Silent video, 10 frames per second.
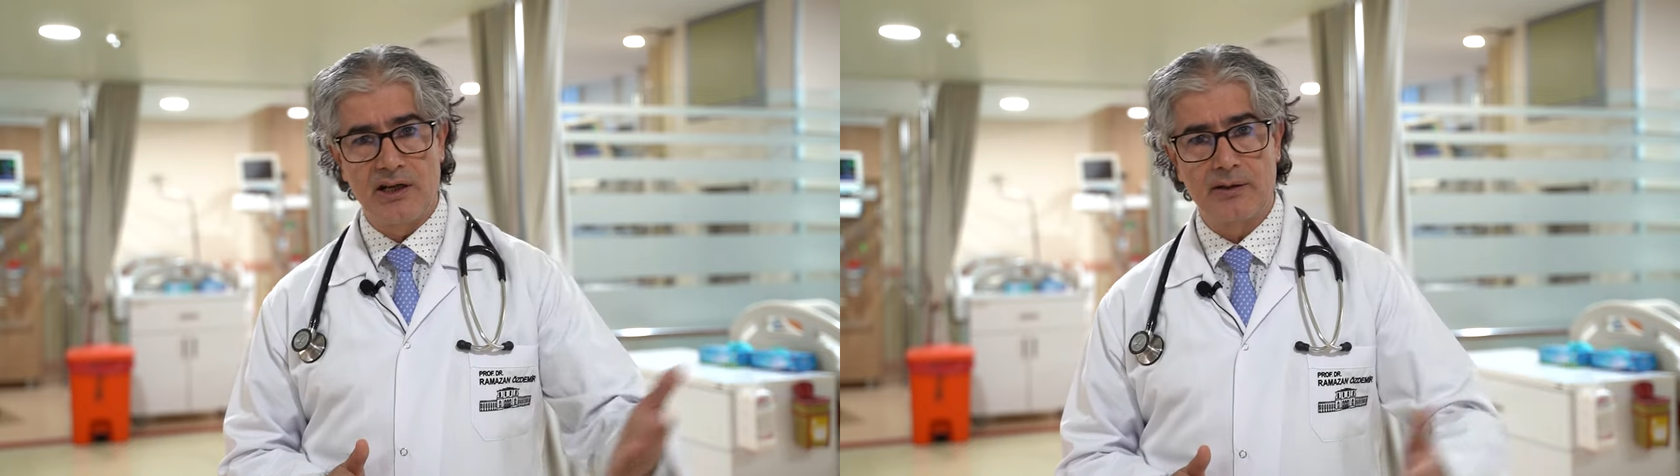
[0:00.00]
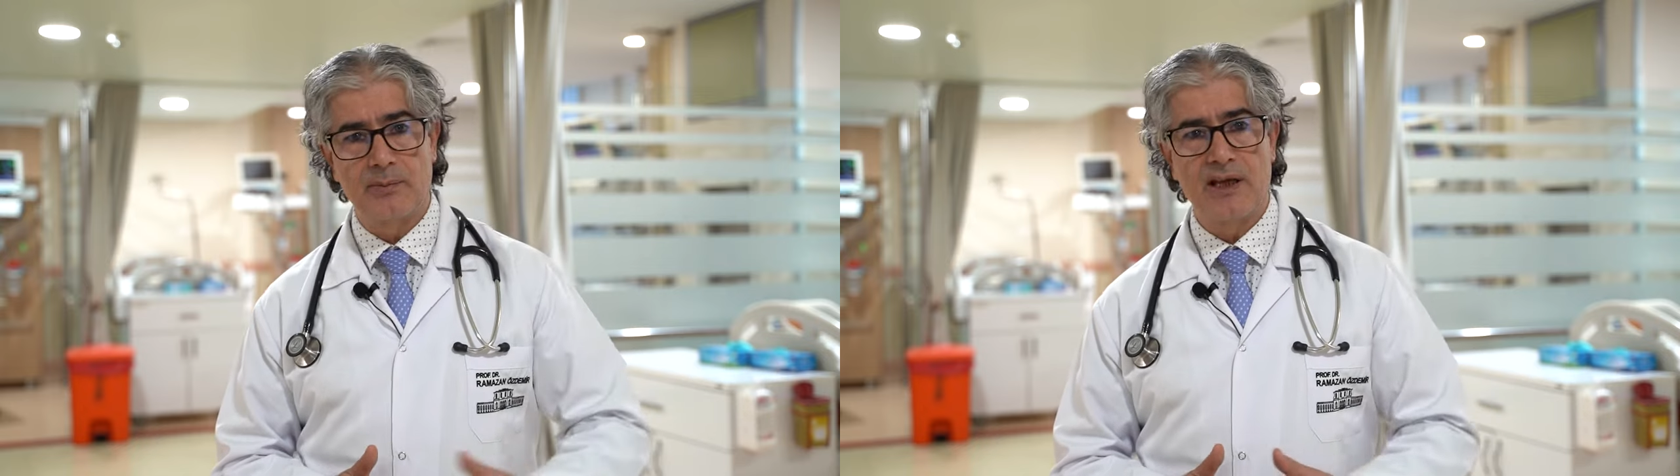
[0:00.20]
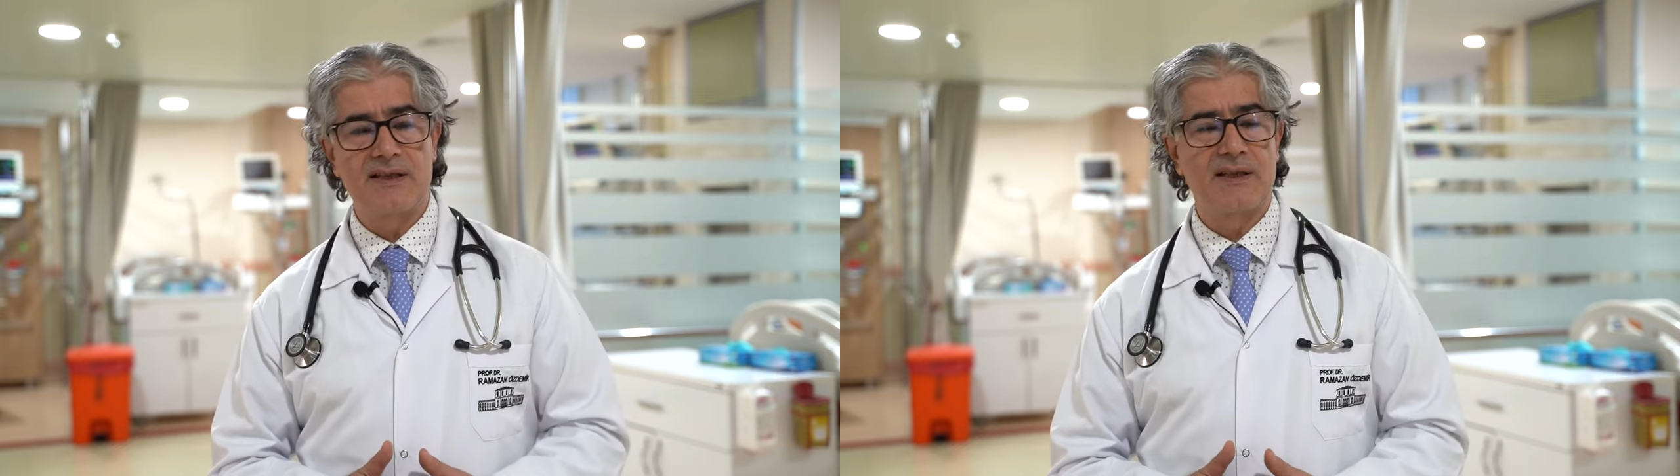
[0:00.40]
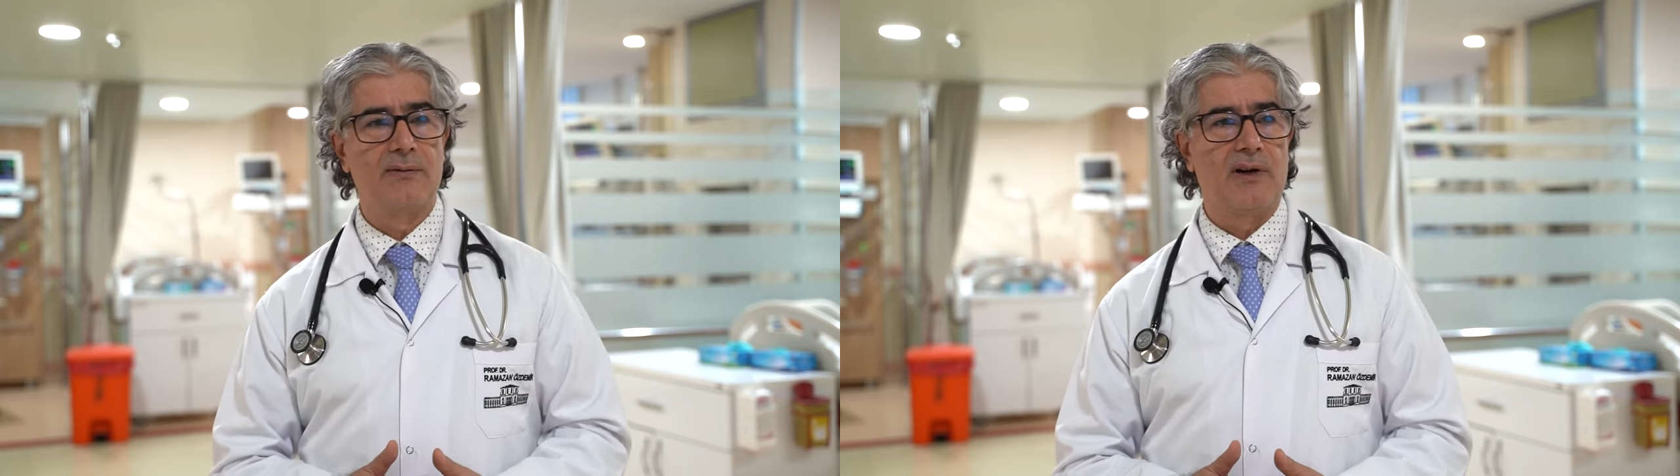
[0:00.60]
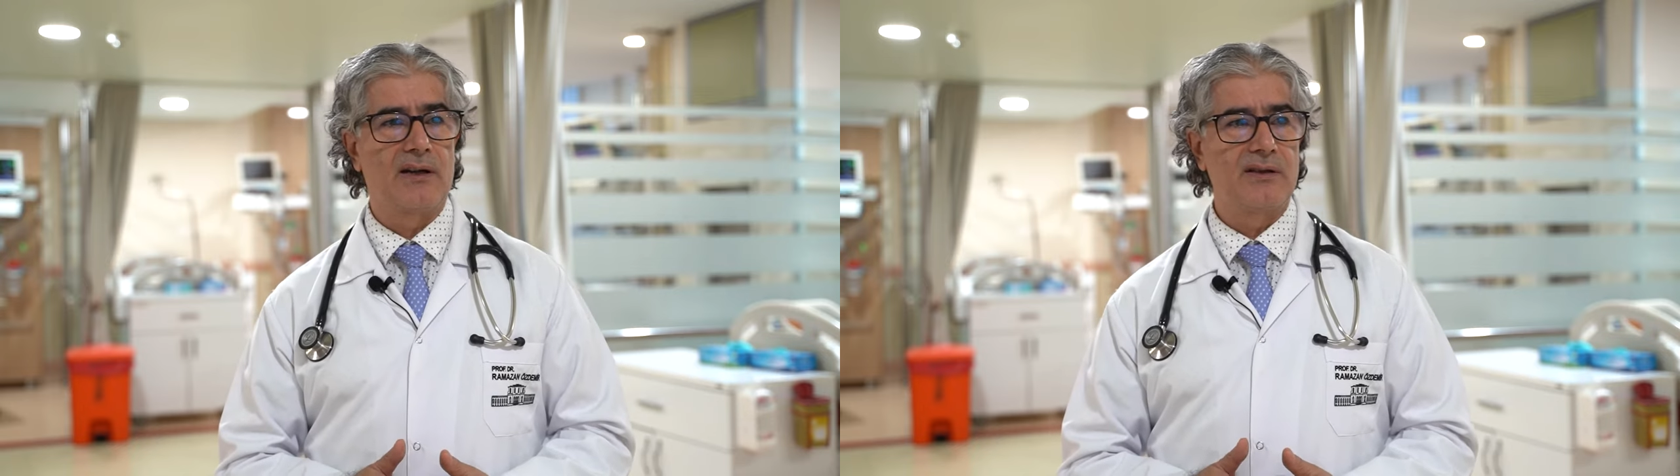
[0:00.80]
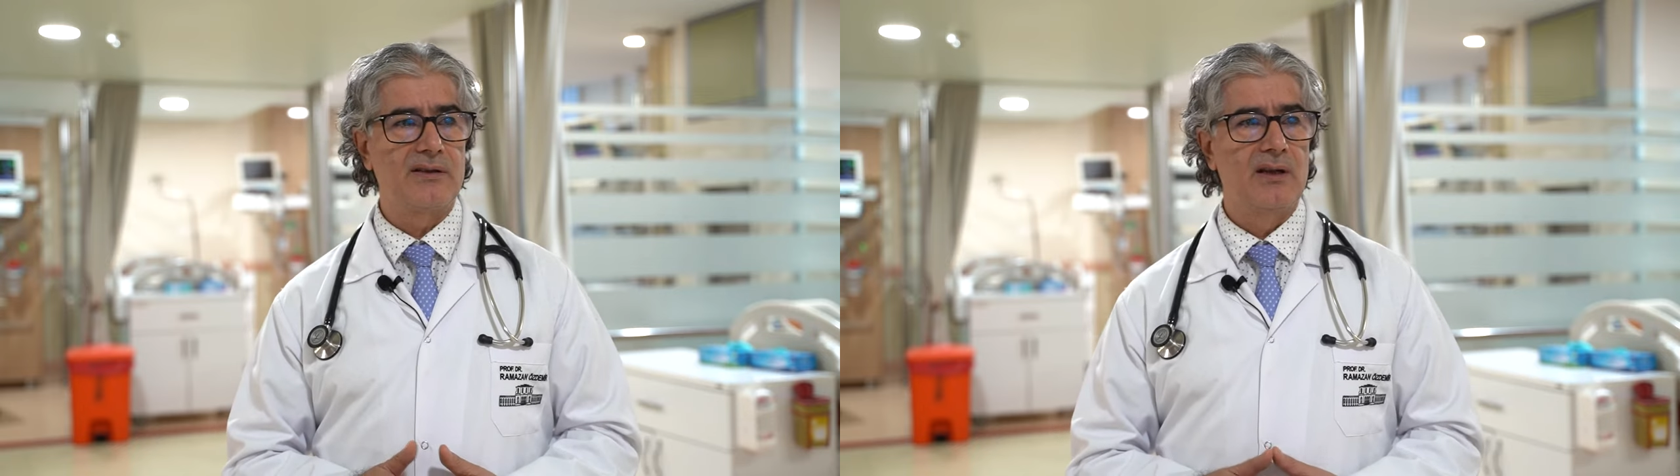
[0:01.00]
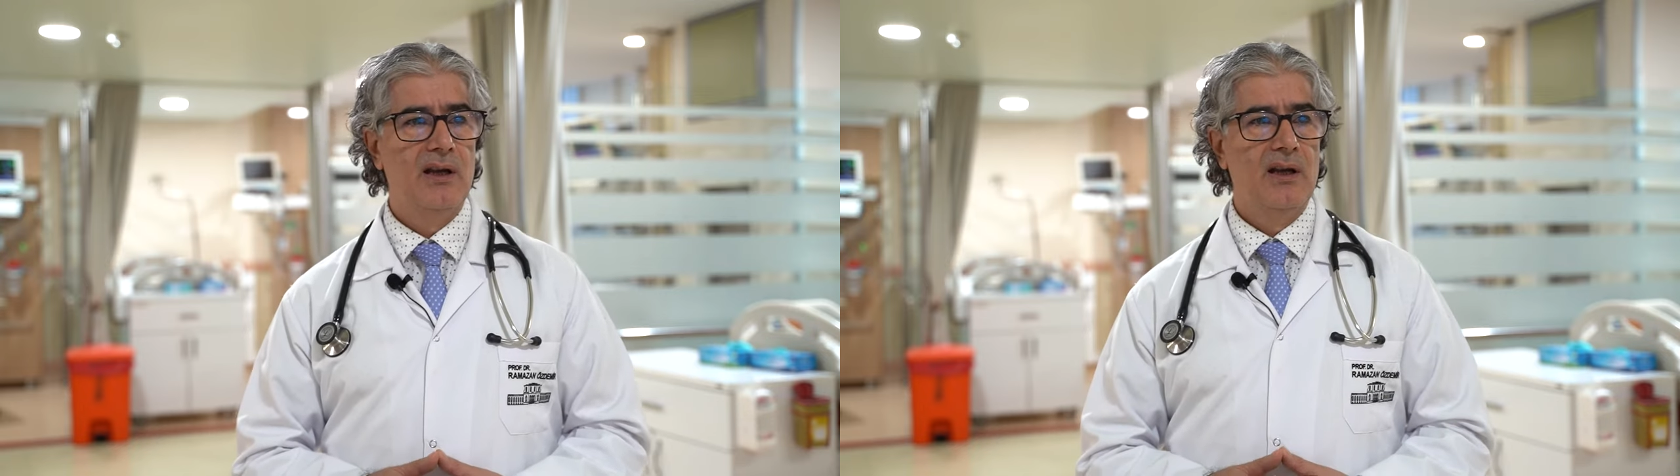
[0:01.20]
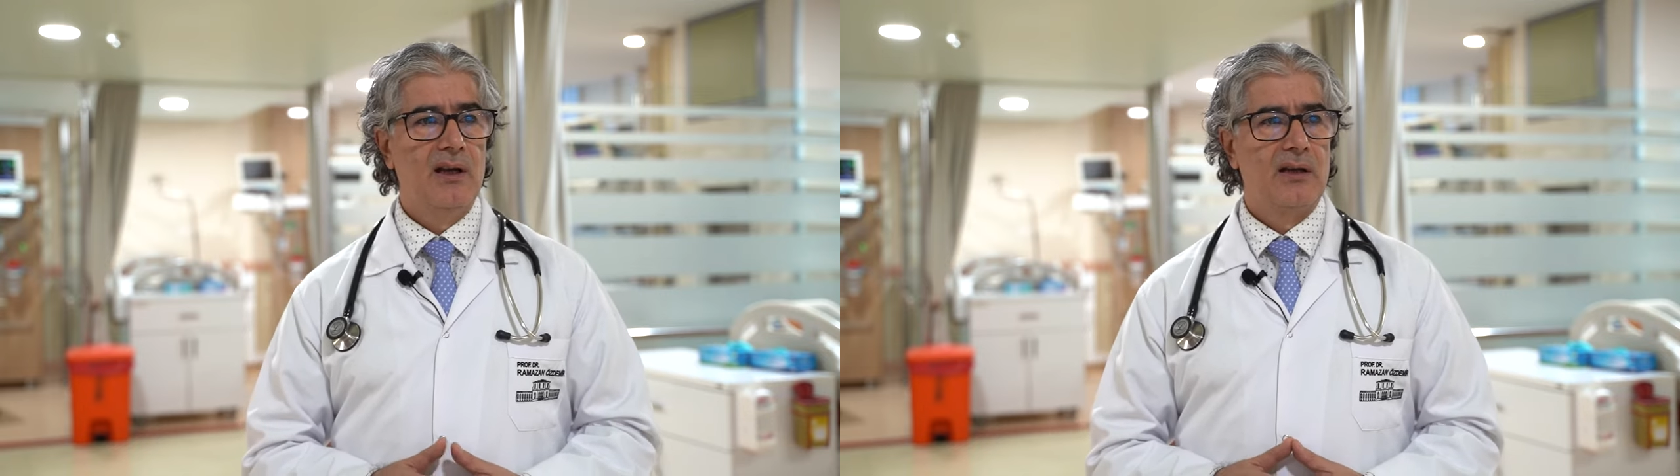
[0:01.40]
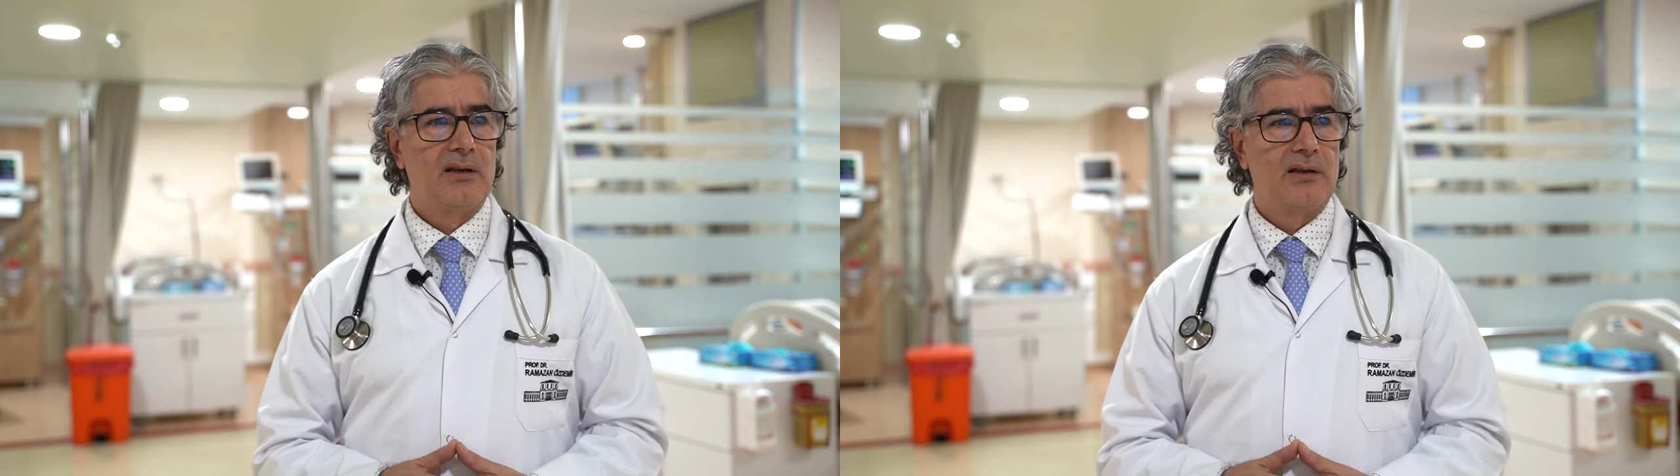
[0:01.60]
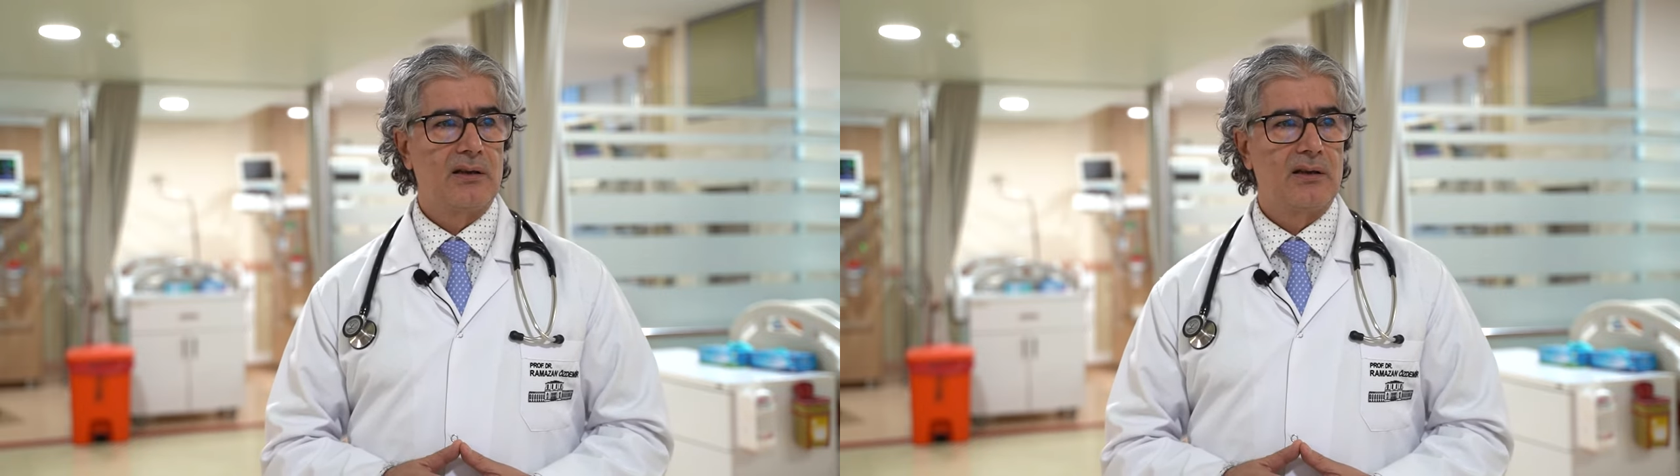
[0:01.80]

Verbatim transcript: yetmezliği vardır ee,